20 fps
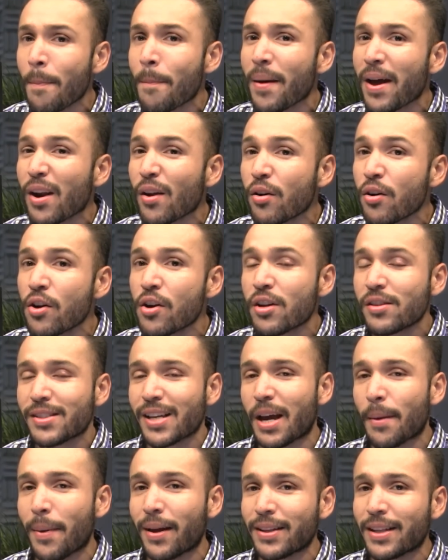pero
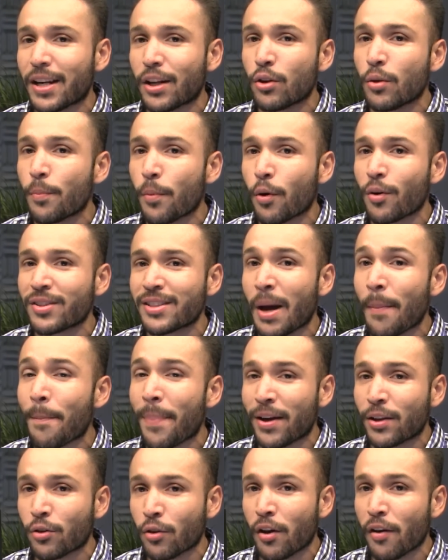sigue manteniendo un poco ese
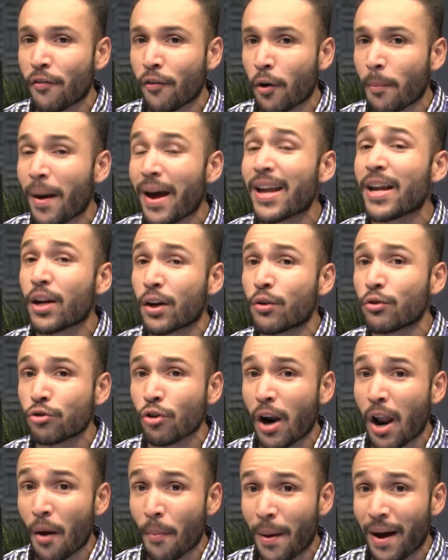aspecto de forma,
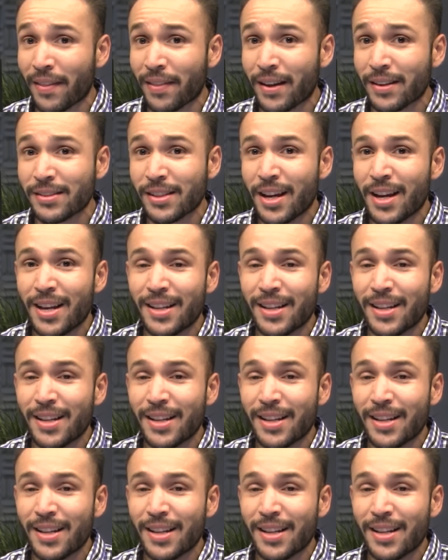incluso las bandas,